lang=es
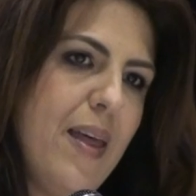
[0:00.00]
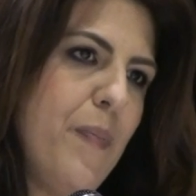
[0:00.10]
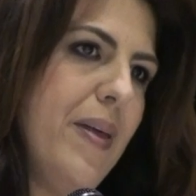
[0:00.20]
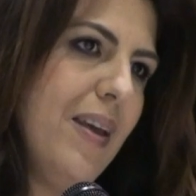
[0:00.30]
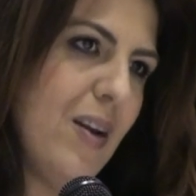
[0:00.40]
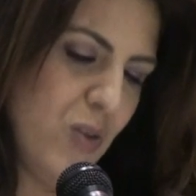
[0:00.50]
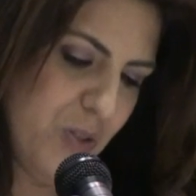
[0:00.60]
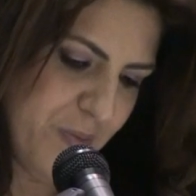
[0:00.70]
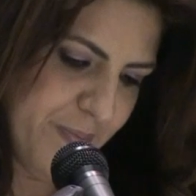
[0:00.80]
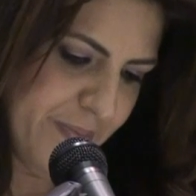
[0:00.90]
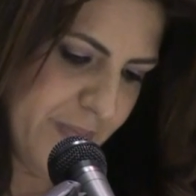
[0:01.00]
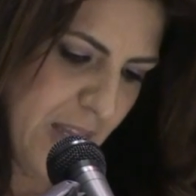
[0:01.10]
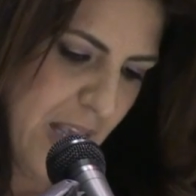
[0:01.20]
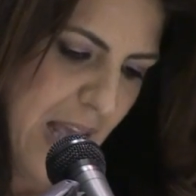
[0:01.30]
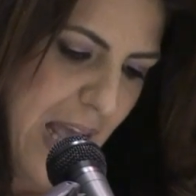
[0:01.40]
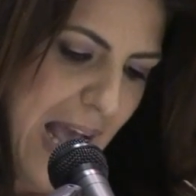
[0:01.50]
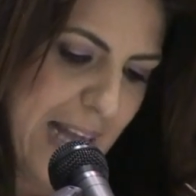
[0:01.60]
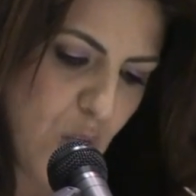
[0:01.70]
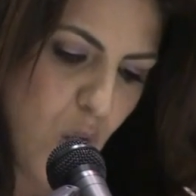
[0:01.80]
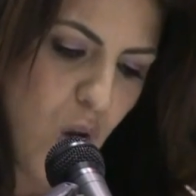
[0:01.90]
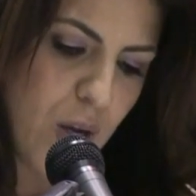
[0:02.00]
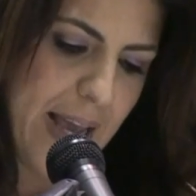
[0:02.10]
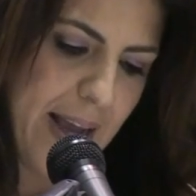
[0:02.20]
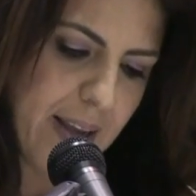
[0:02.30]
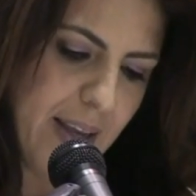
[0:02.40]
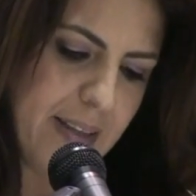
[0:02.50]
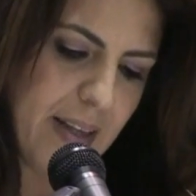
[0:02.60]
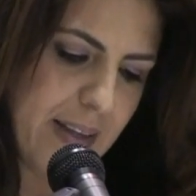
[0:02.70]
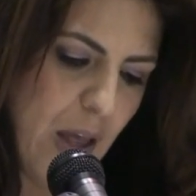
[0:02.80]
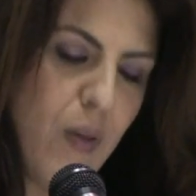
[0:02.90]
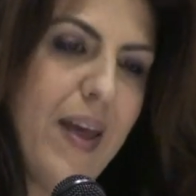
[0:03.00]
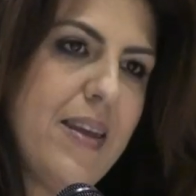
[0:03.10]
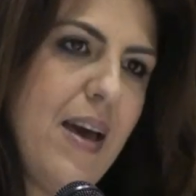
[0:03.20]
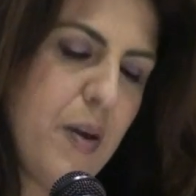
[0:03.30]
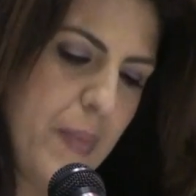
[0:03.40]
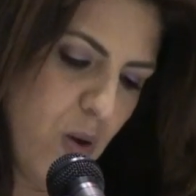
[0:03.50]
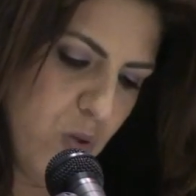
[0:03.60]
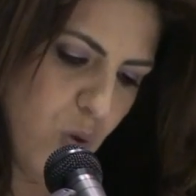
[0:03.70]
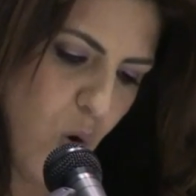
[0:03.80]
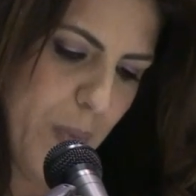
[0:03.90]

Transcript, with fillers: despedirlos. A todos los que han intentado dañarme con sus